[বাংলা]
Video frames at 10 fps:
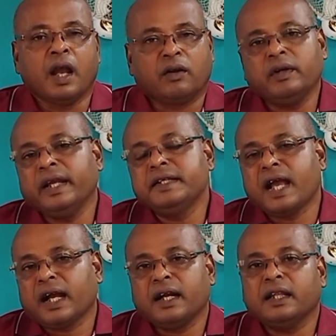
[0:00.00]
এখন এই
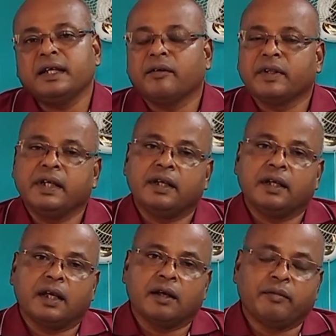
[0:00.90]
জায়গাটাতে আমাদের
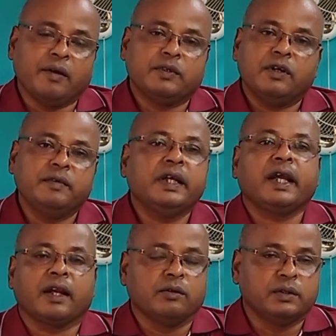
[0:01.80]
ভাবতে হবে যে
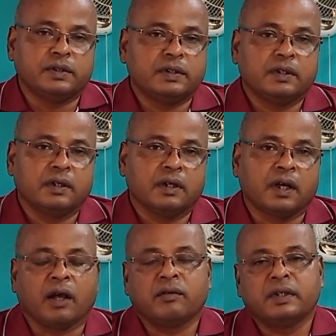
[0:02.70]
কেন হচ্ছে
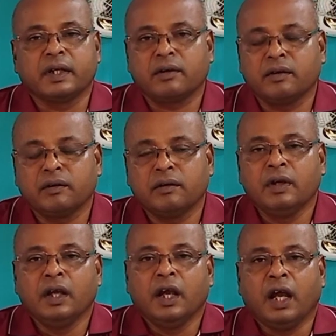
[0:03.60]
কারণ যে কোনো
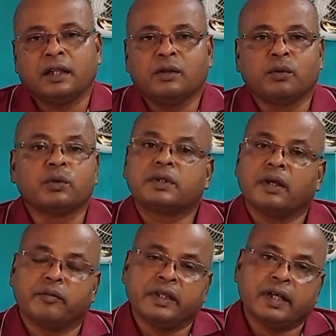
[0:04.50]
এত রোগ তো
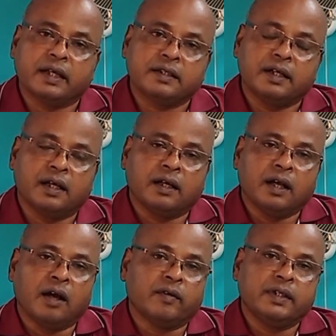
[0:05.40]
এমনিতে আসে না
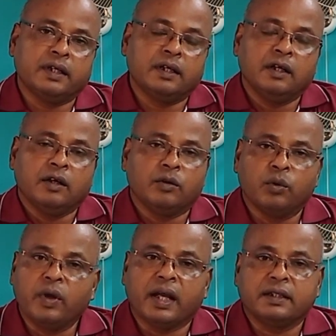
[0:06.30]
আমাদের
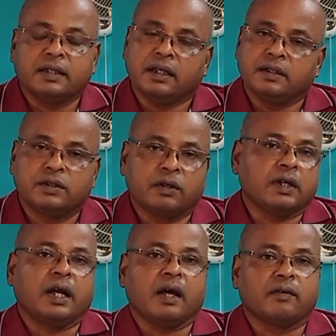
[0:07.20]
রোগ আছে তার নিশ্চয়
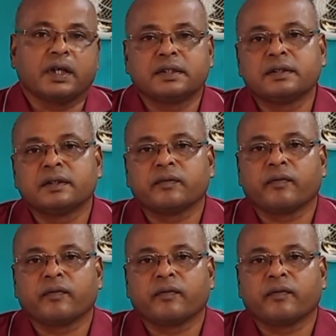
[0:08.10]
একটা কারণ আছে